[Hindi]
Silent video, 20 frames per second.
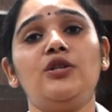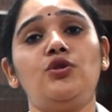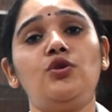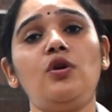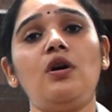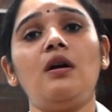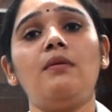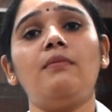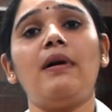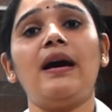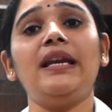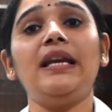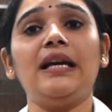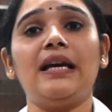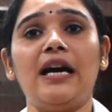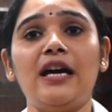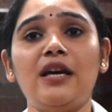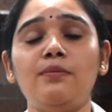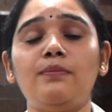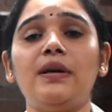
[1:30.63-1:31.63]
जो हमारे
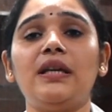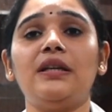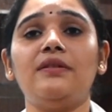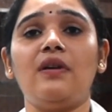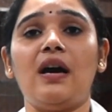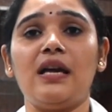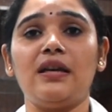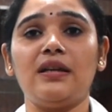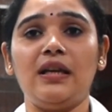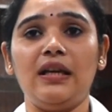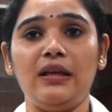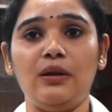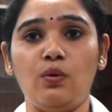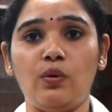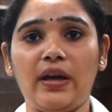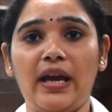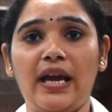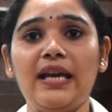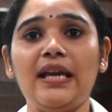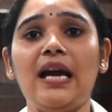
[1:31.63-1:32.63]
घर परिवार के
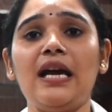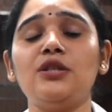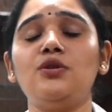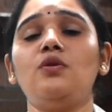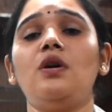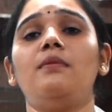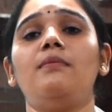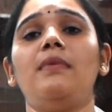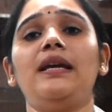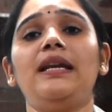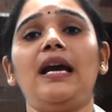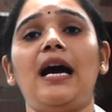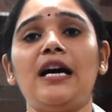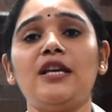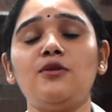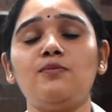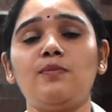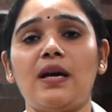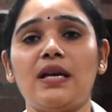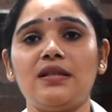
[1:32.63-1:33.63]
लोग हैं या जो हमारे
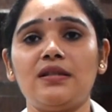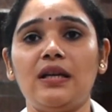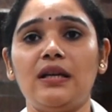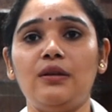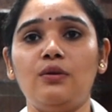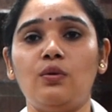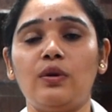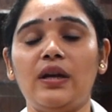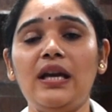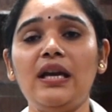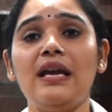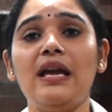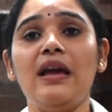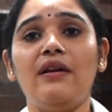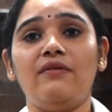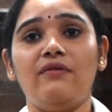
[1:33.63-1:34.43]
आसपास के लोग हैं